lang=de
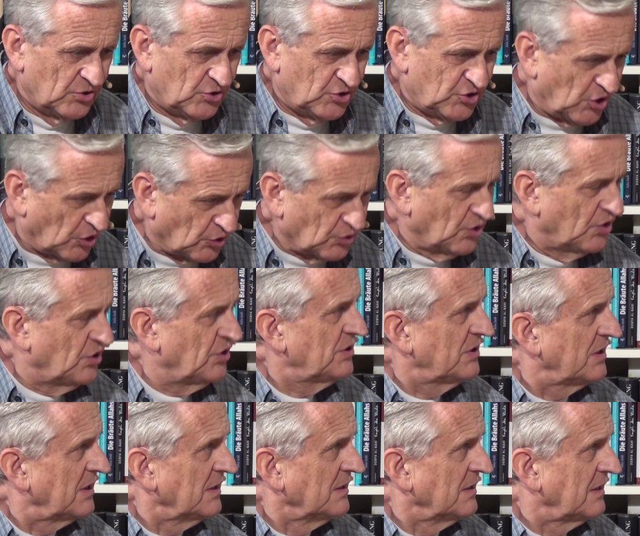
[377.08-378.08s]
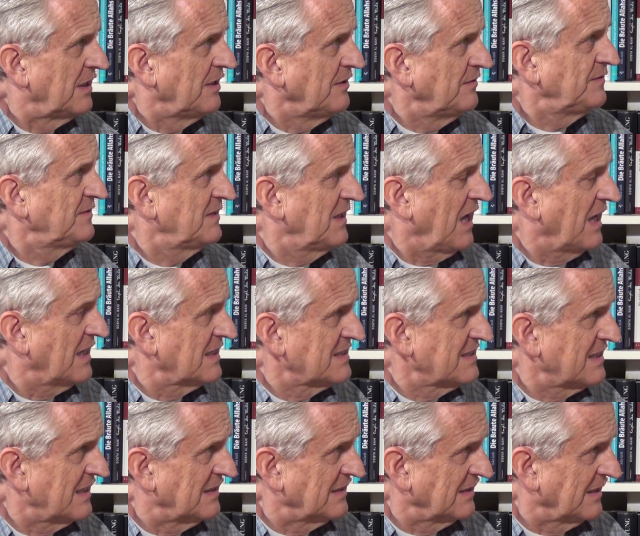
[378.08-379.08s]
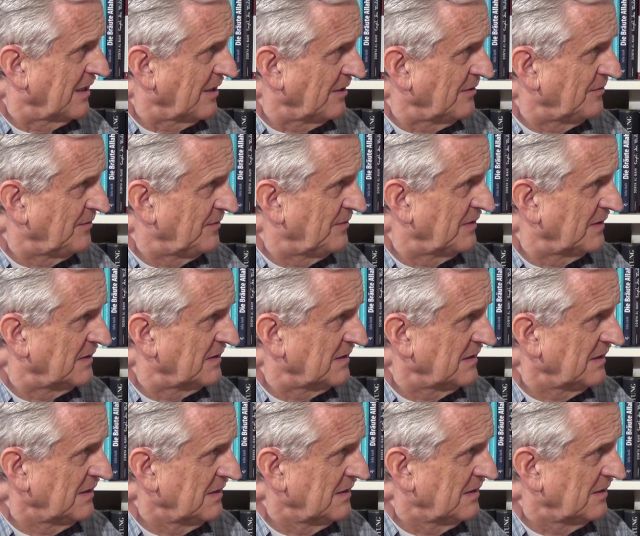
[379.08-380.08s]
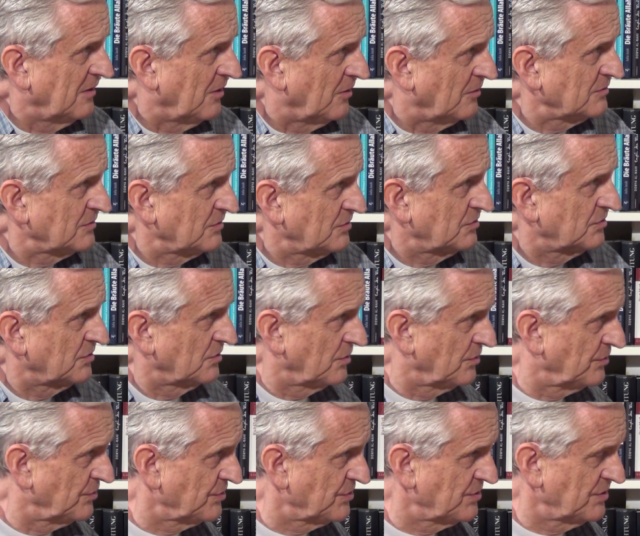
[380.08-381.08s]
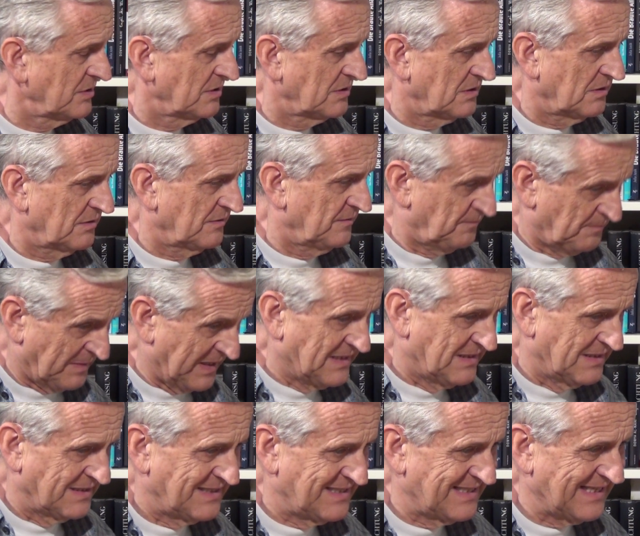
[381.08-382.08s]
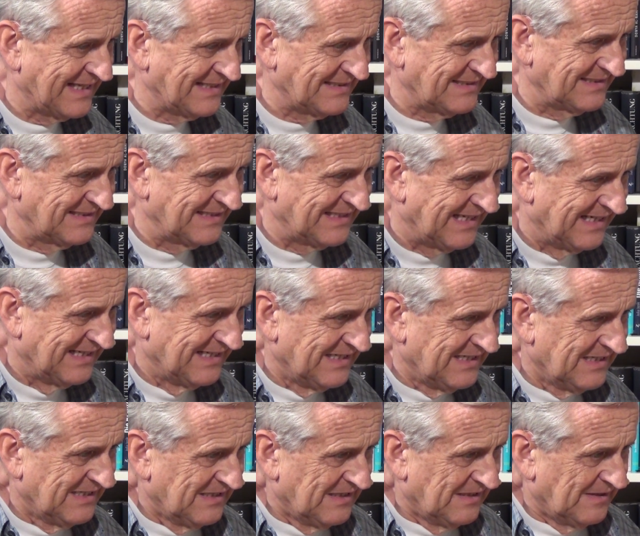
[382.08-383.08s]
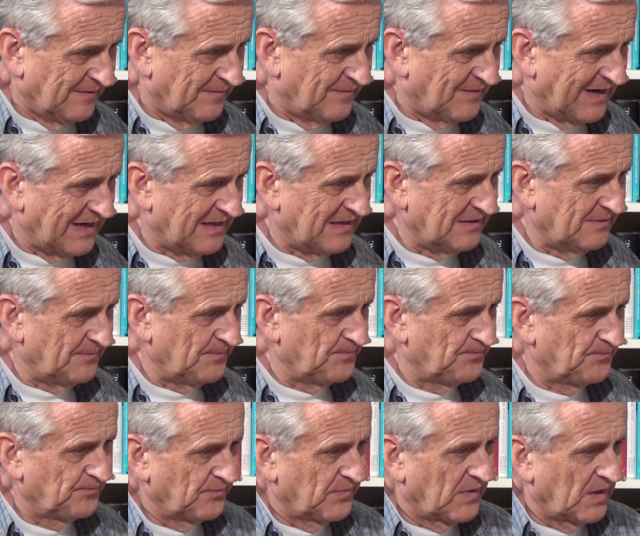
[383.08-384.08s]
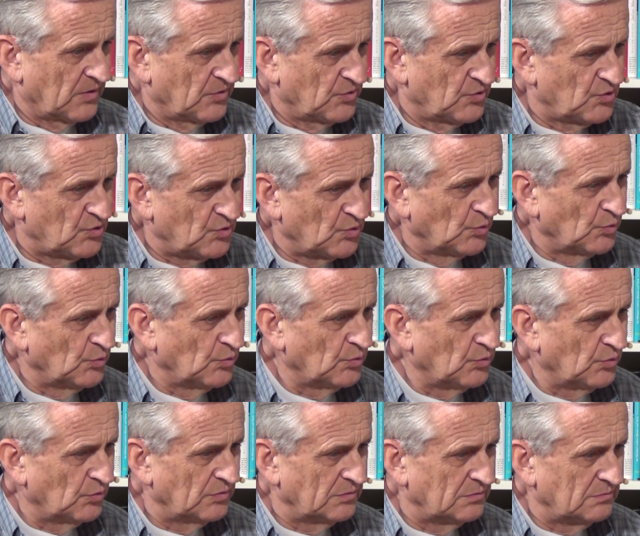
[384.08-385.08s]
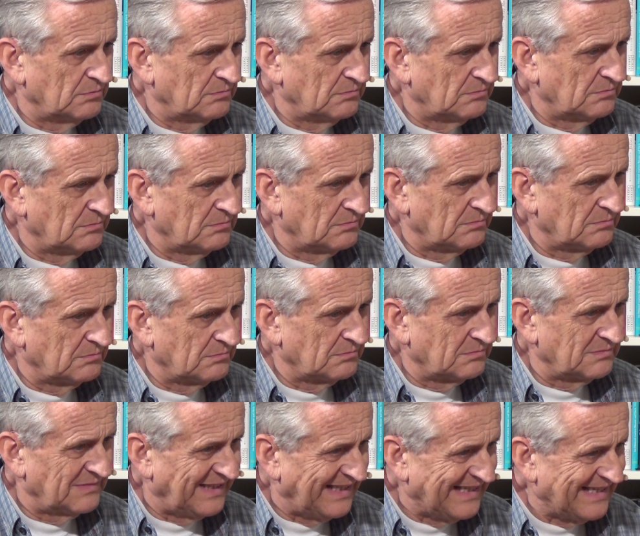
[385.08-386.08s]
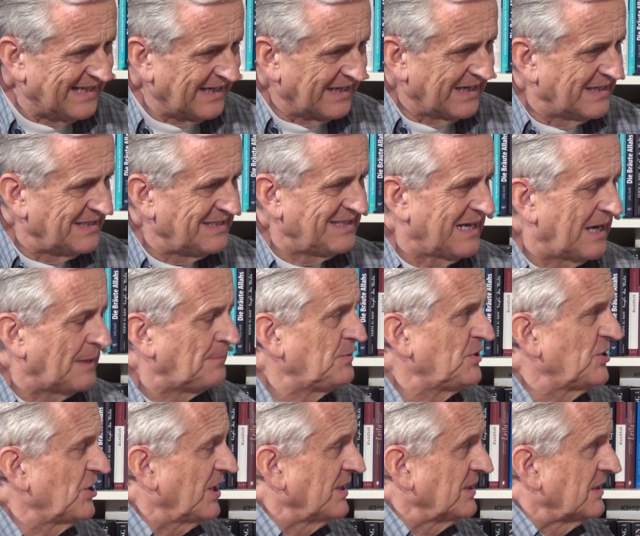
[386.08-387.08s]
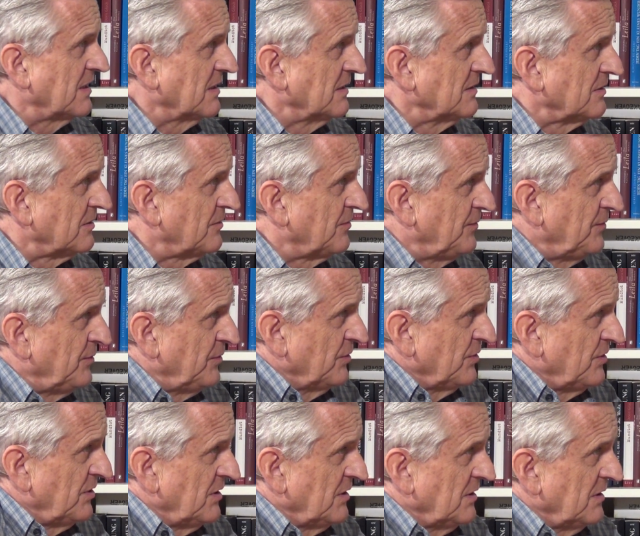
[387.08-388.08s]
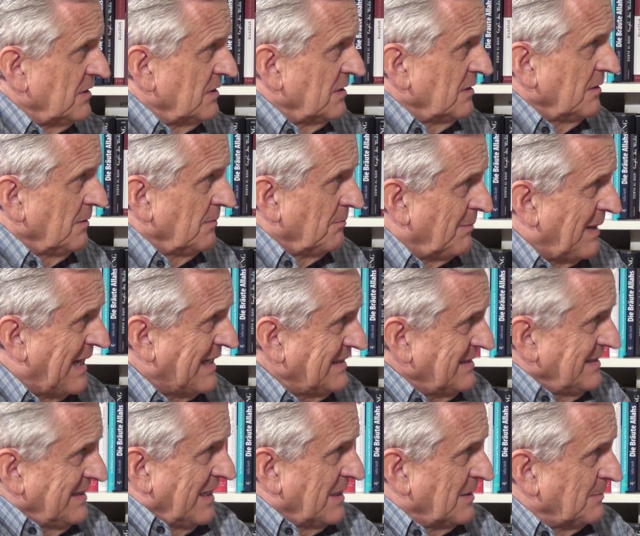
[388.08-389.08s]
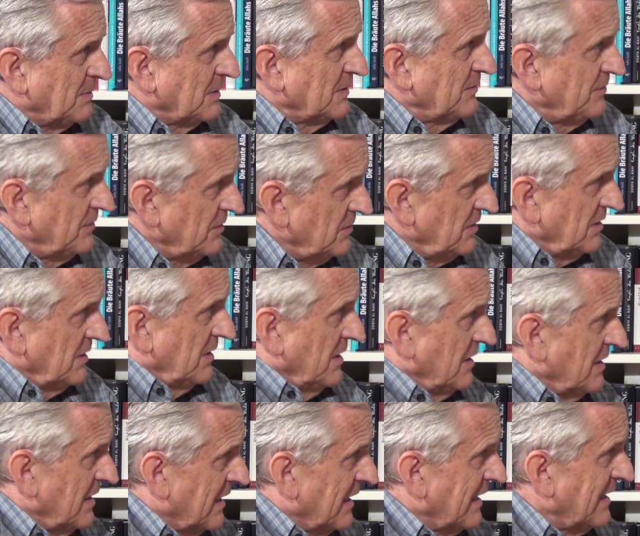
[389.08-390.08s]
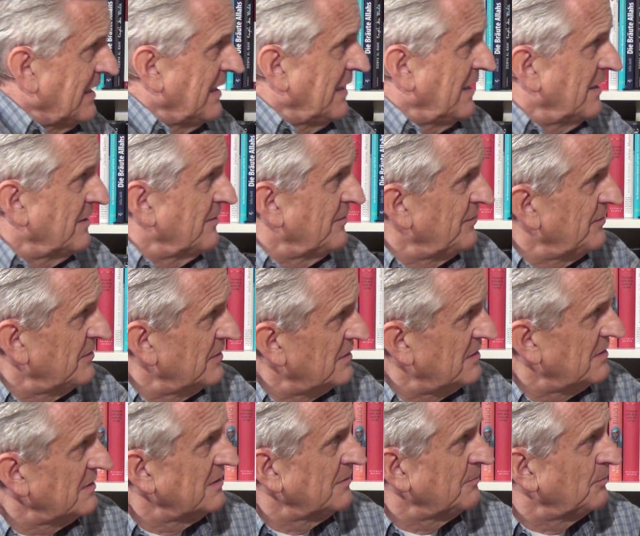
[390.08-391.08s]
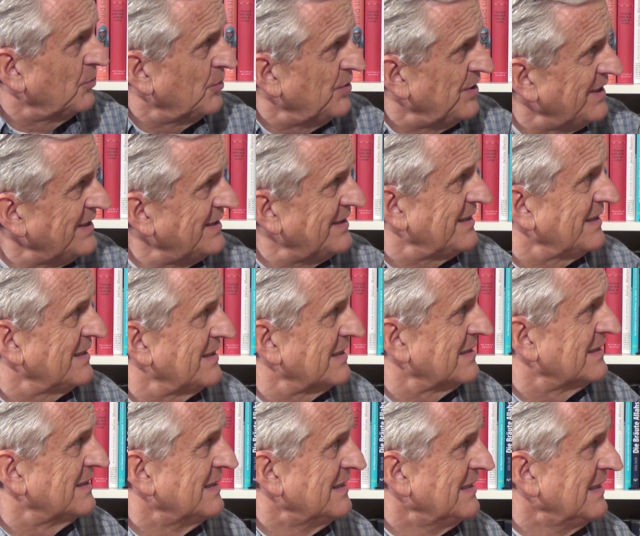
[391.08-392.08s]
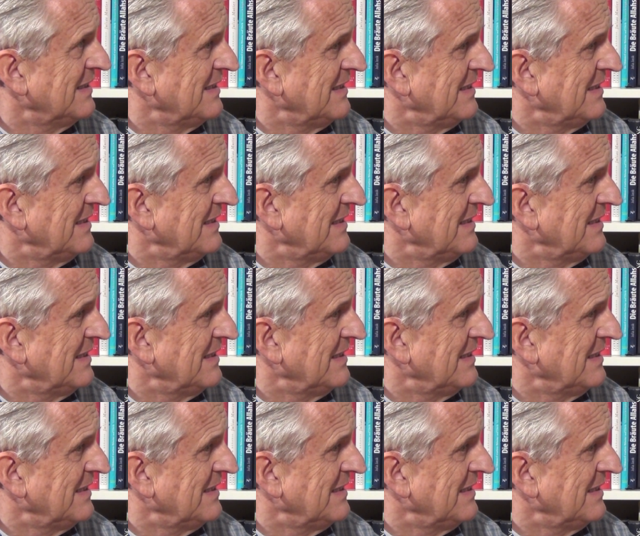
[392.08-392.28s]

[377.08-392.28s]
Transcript: Schock, den Giftgrasangriffe auslösen auf beiden Seiten, war so mm, lehrreich, abschreckend für die Machthaber, für die Generäle, für die Politiker,